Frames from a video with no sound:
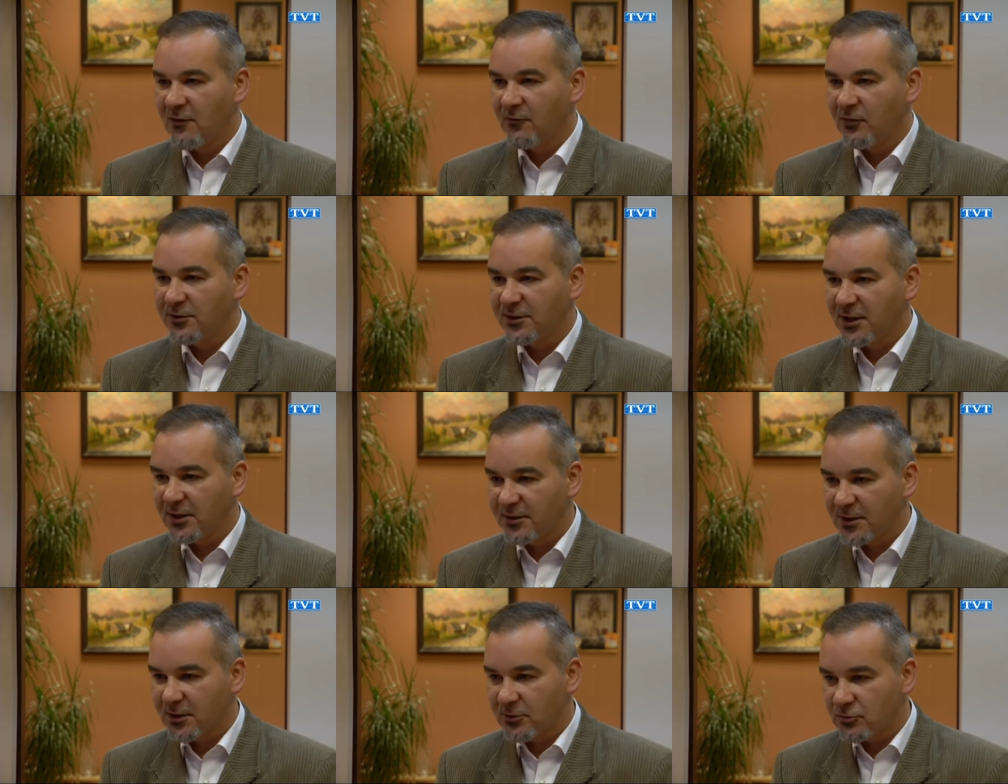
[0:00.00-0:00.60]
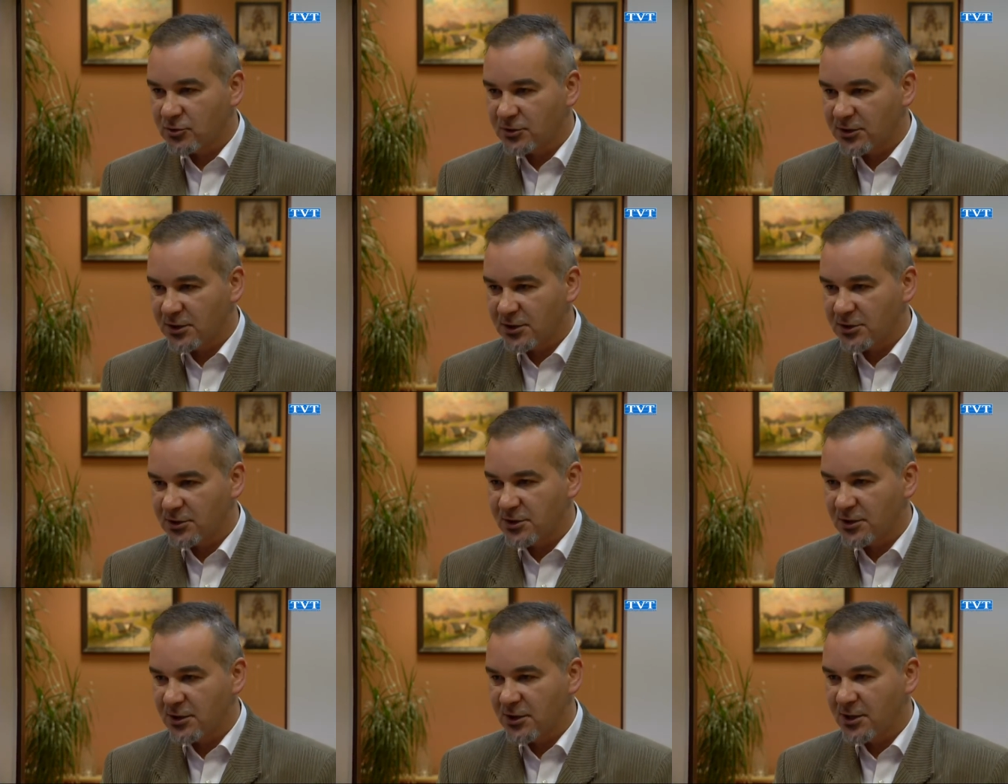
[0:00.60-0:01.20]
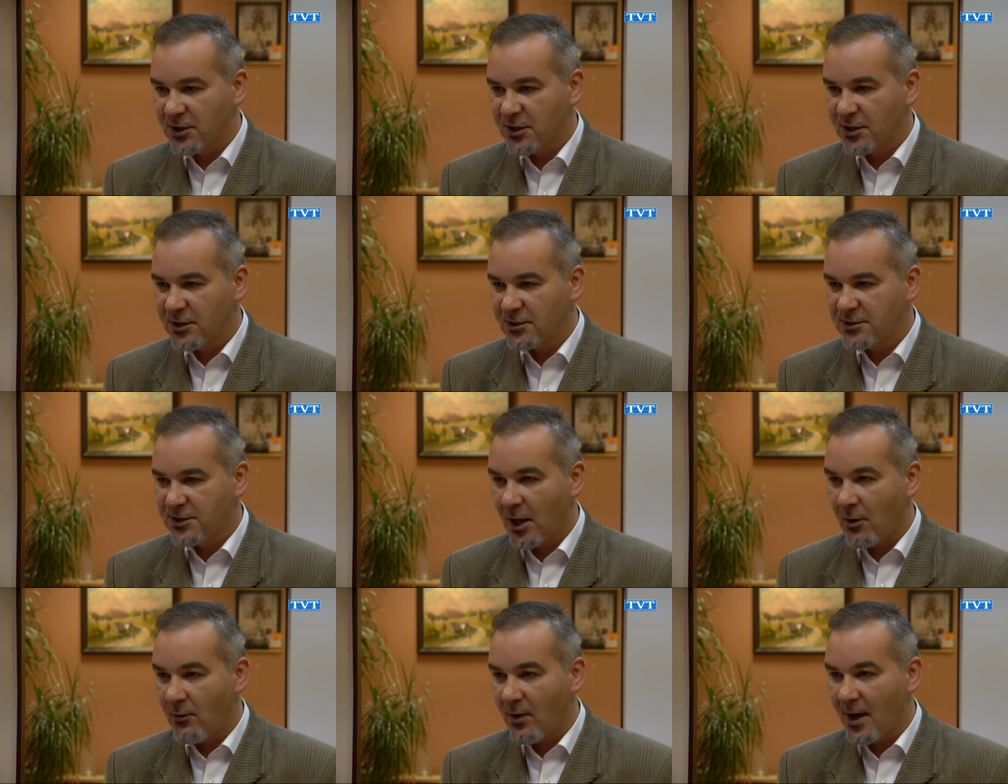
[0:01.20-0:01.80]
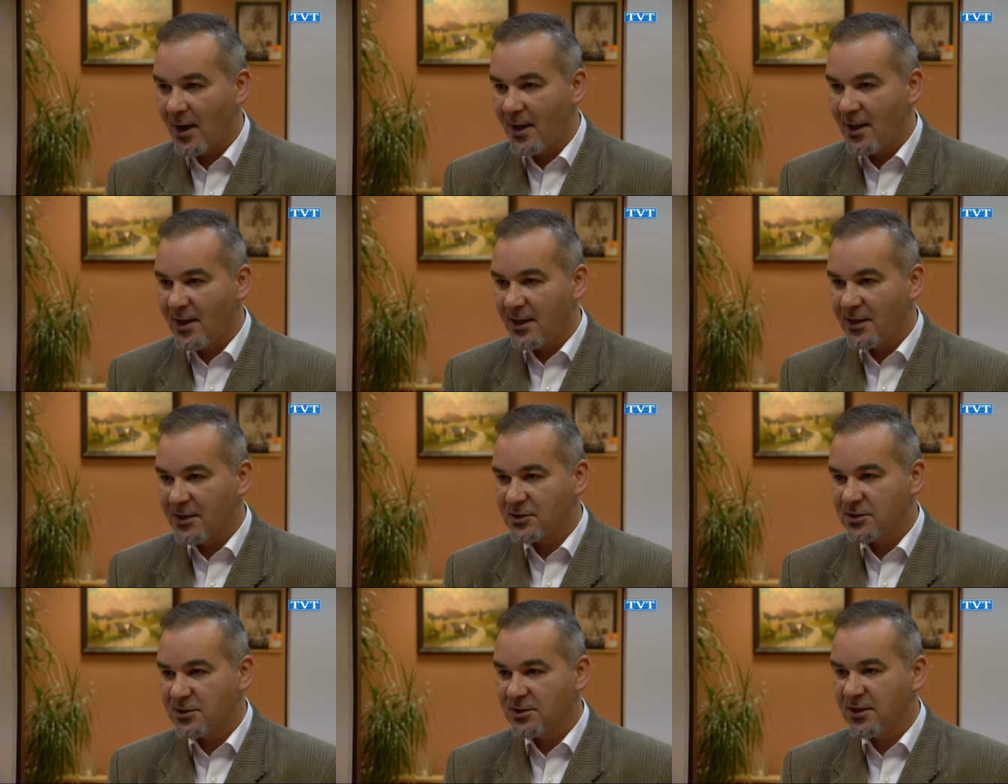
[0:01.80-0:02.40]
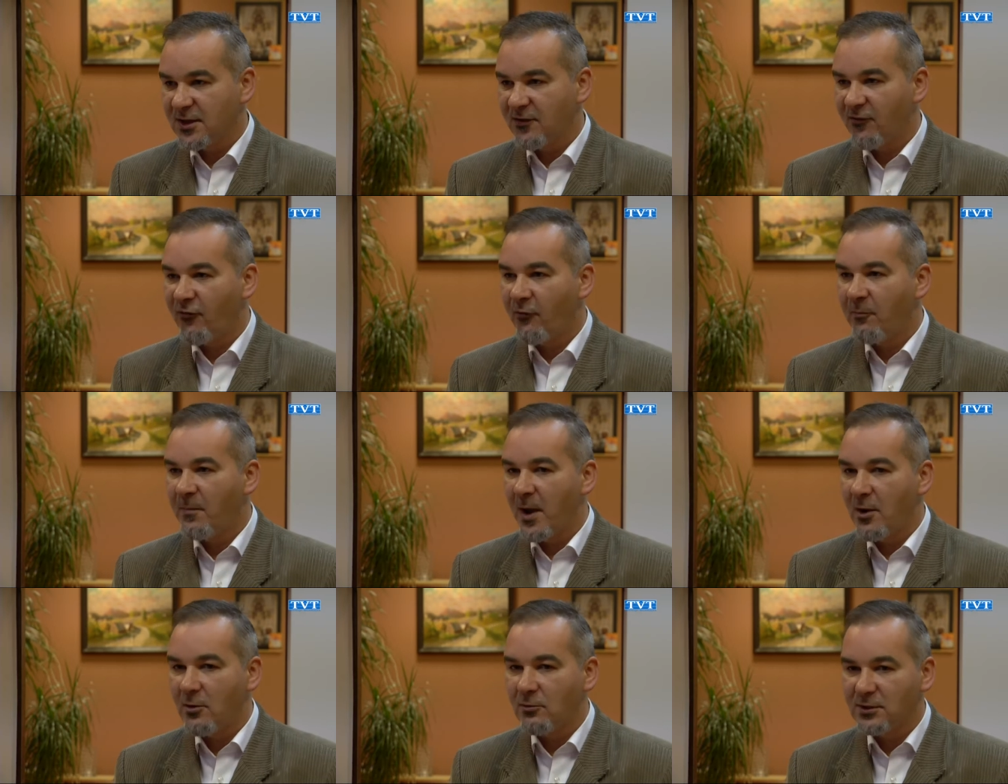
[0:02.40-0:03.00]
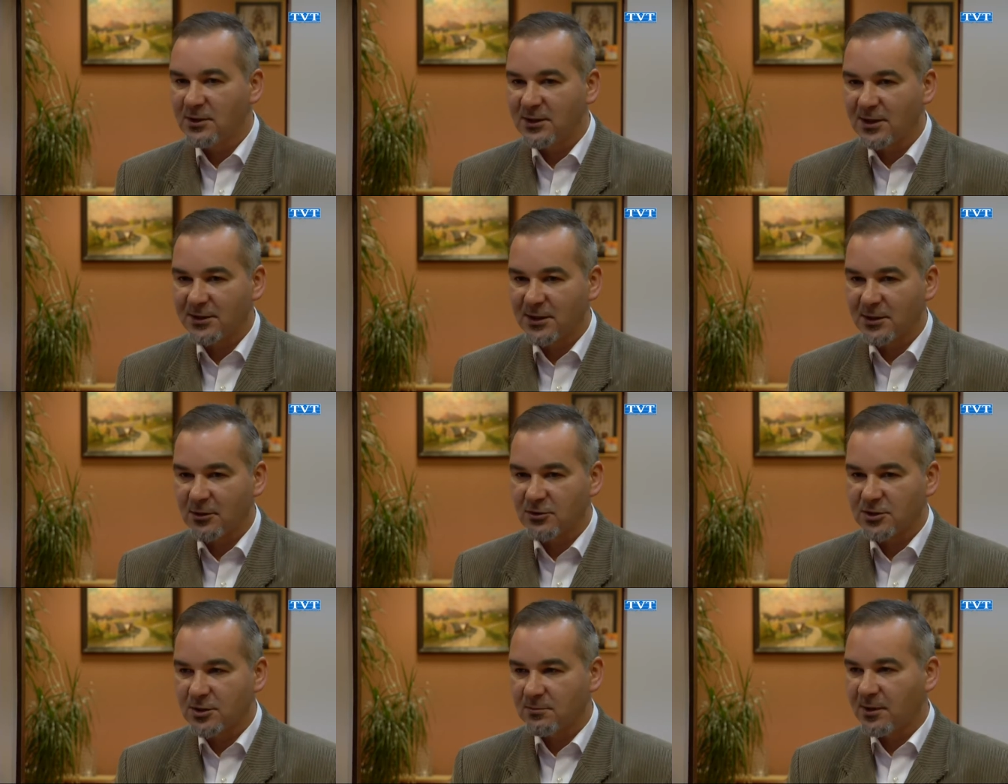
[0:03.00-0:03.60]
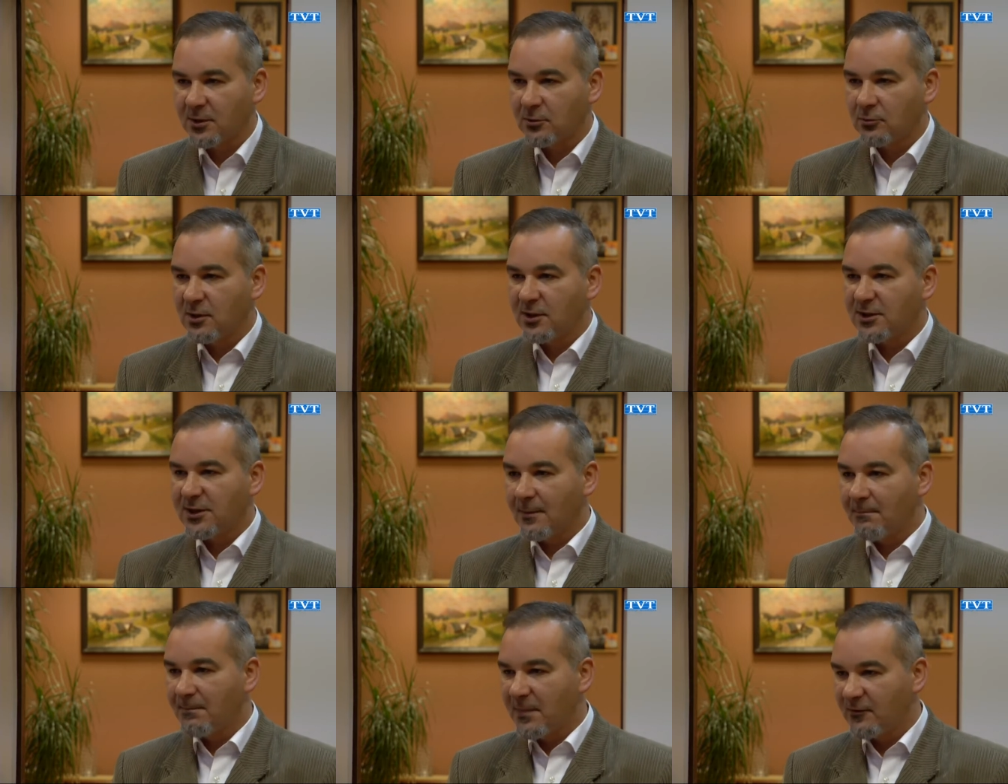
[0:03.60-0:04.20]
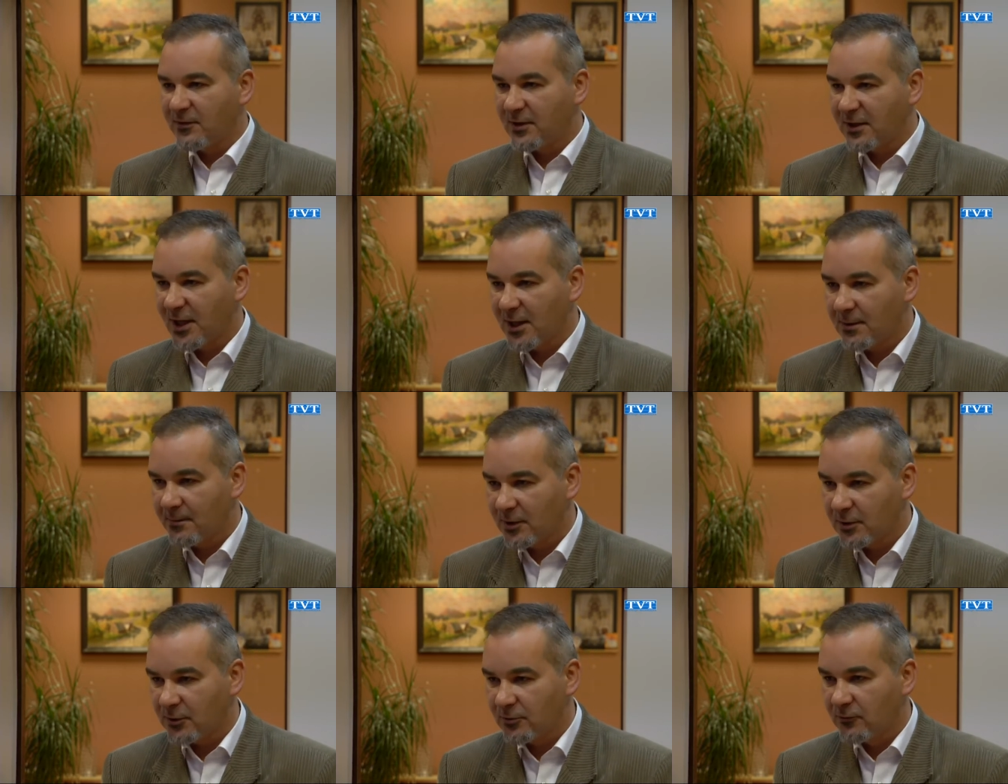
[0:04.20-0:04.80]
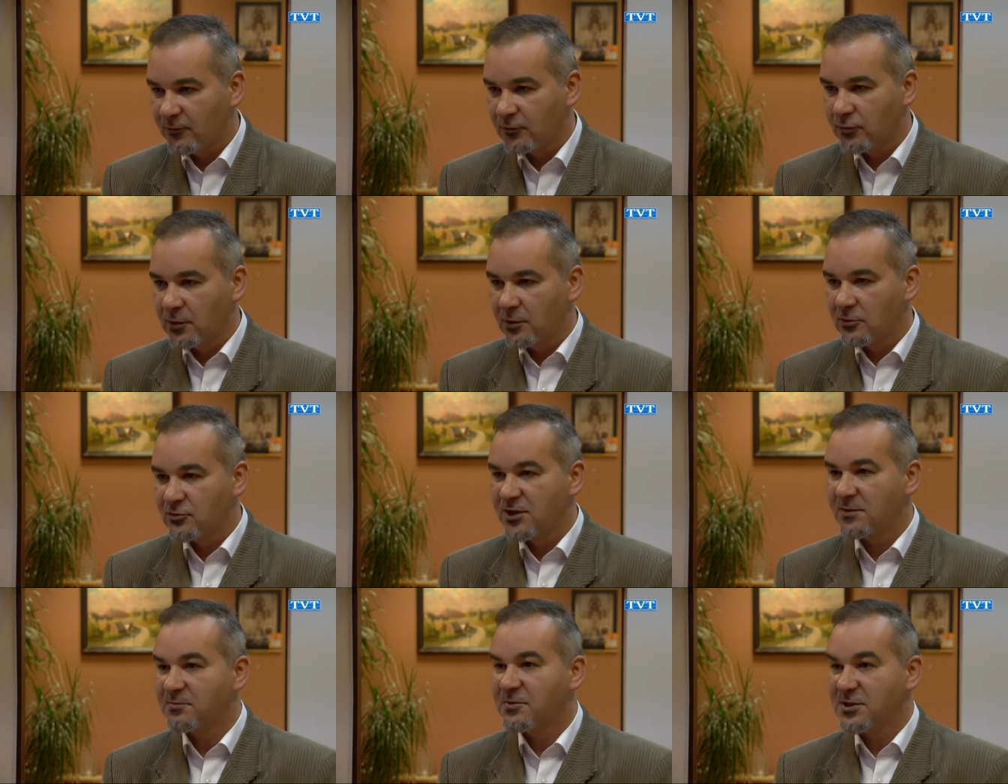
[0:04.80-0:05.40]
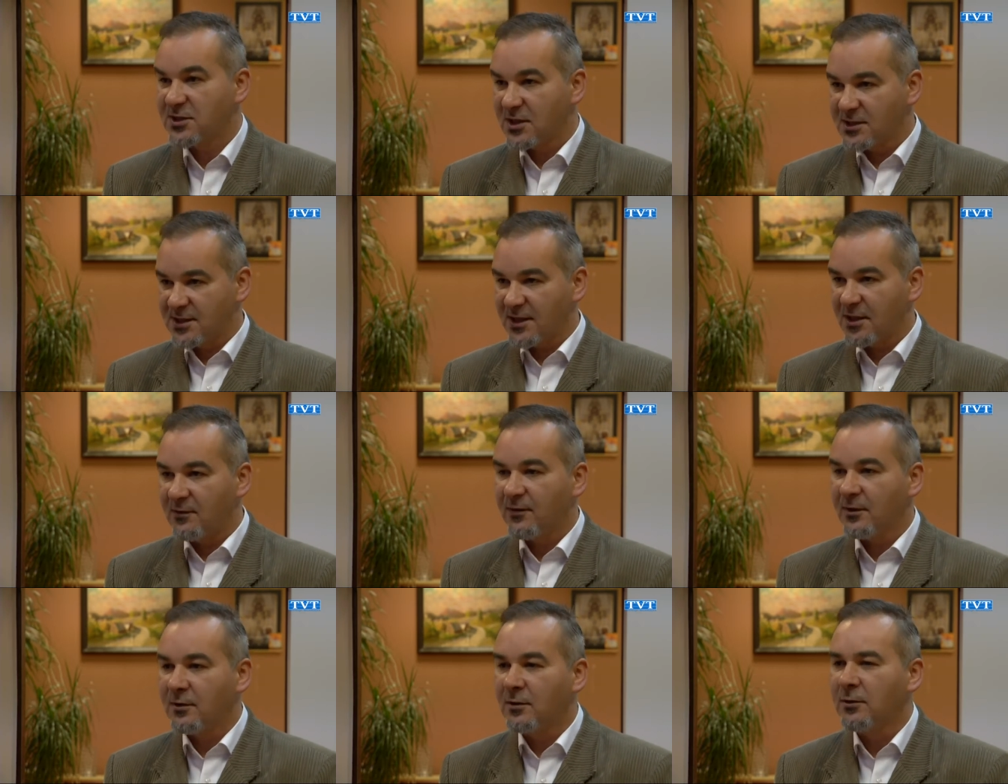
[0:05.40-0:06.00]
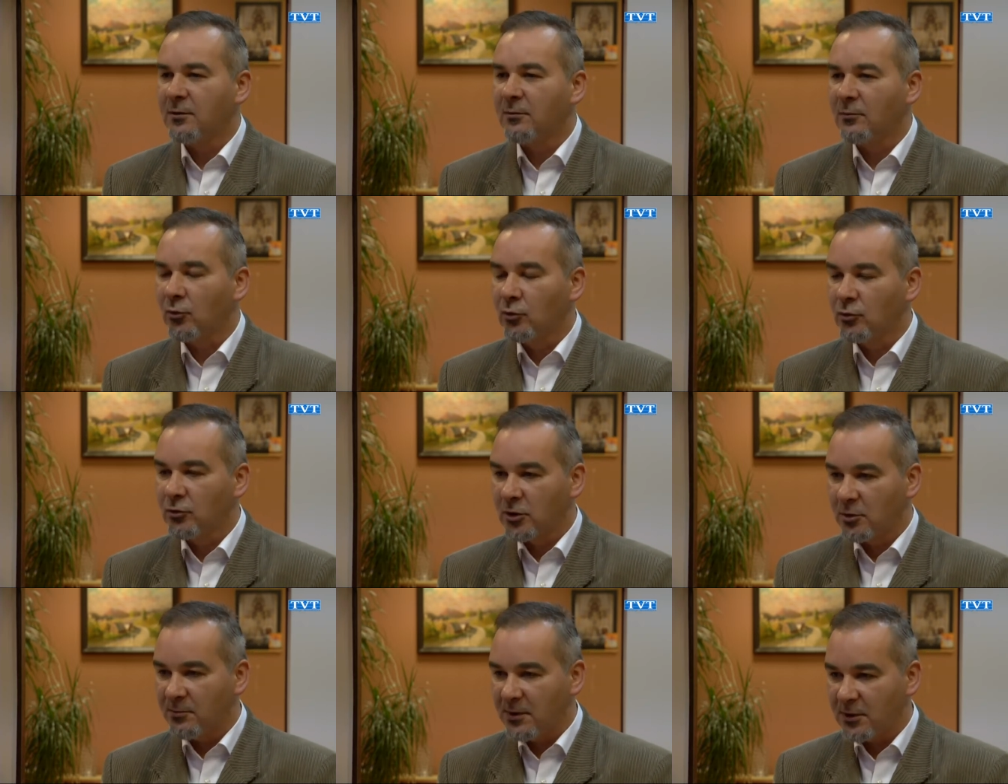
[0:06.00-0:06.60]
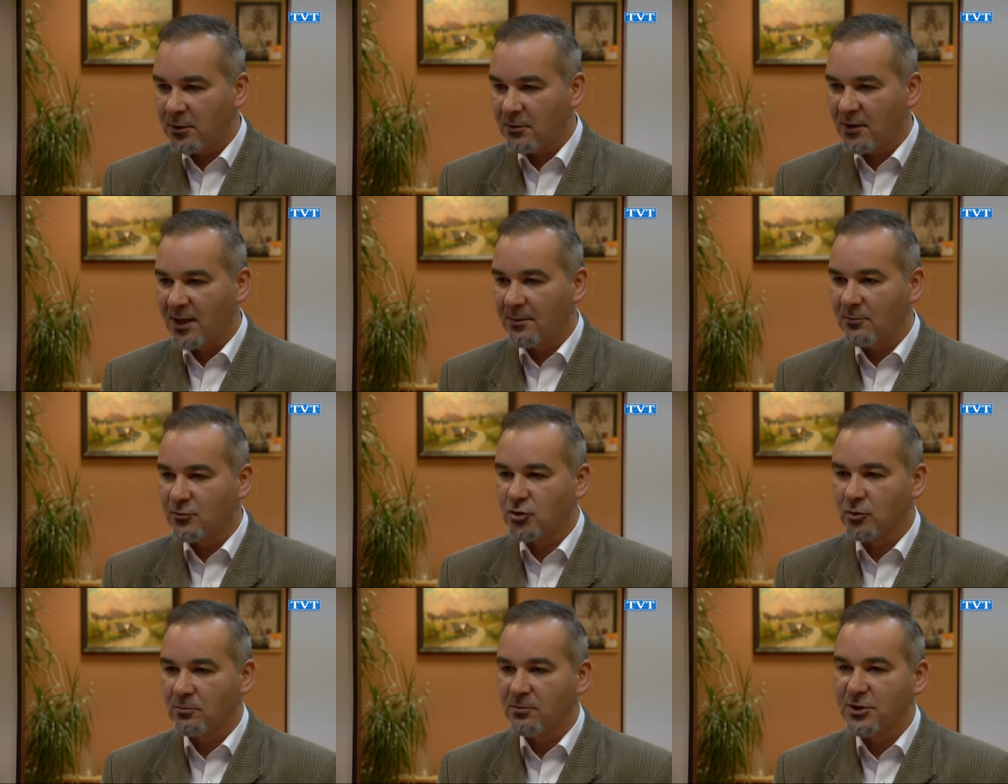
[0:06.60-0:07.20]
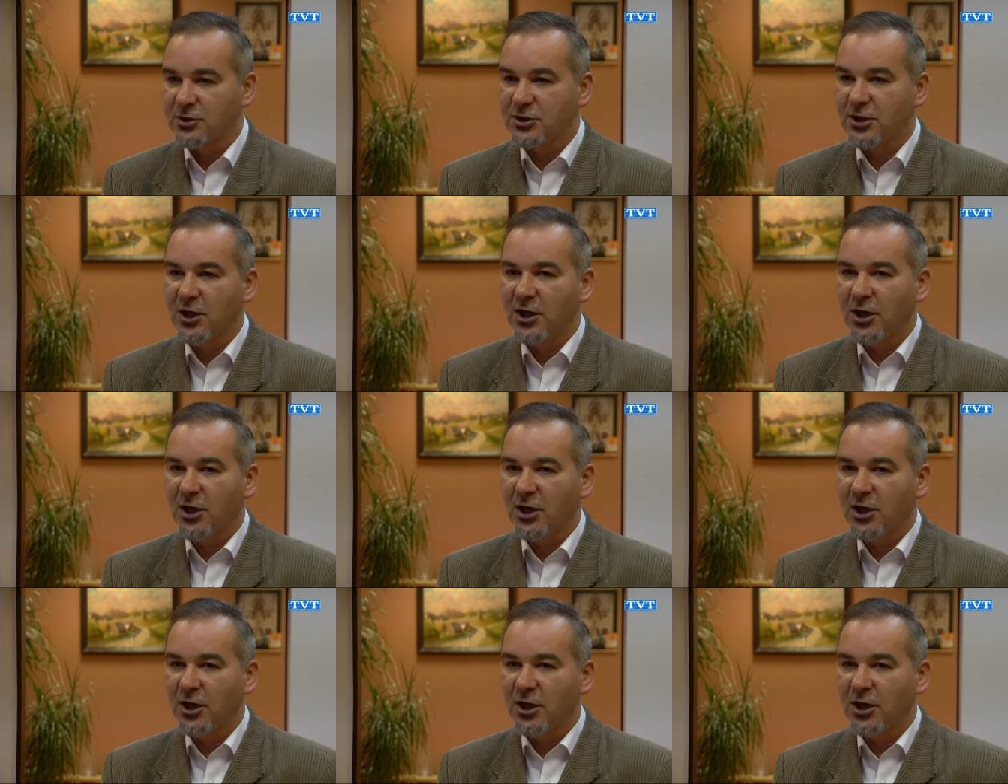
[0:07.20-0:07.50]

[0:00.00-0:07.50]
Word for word: Fontanna już też y, działa, jeszcze nie w pełni, dlatego że brakuje tam pewnych elementów, które już nie przeszkadzają w jej uruchomieniu, ale muszą być